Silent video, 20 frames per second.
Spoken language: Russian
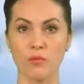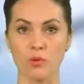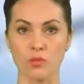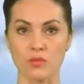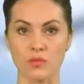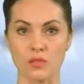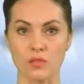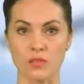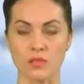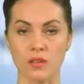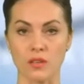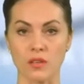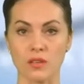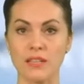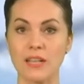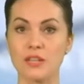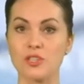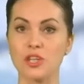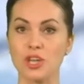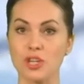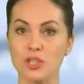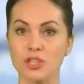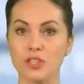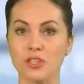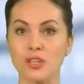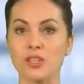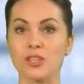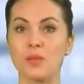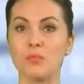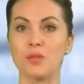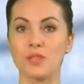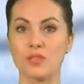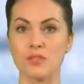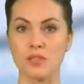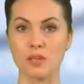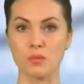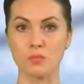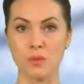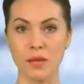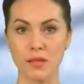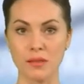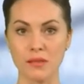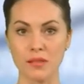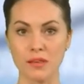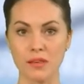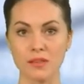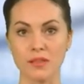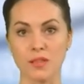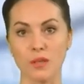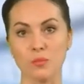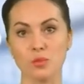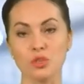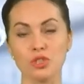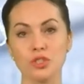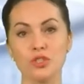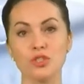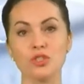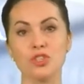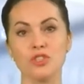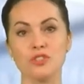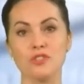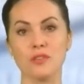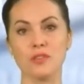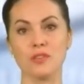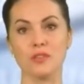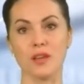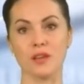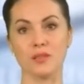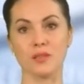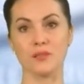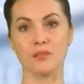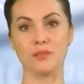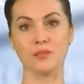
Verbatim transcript: возраста. Для женщин это 55 лет, для мужчин – 60.